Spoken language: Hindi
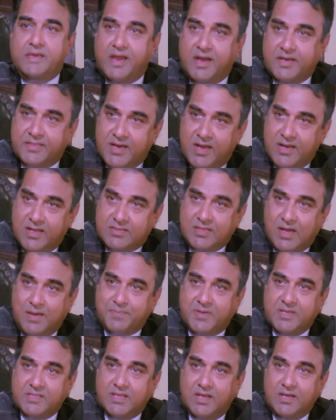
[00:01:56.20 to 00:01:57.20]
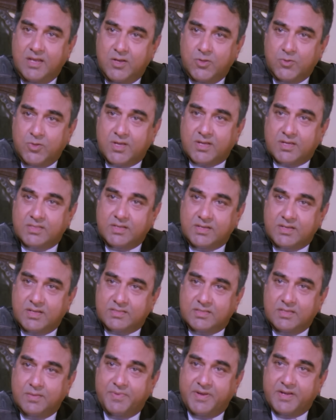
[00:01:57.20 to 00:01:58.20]
यह अदालत आपकी दलीलों की कदर
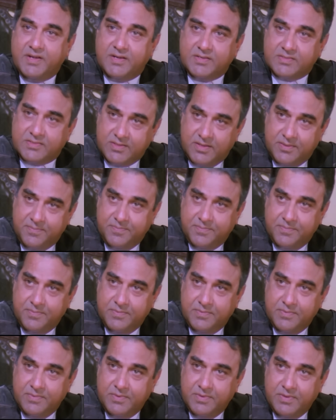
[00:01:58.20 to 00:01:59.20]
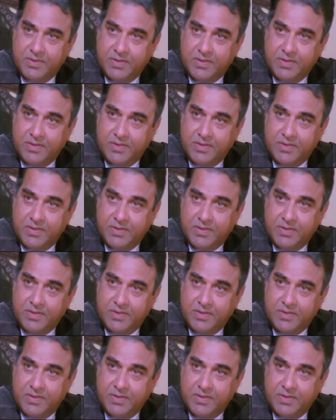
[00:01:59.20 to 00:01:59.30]
करती है ब्रिगेडियर साहब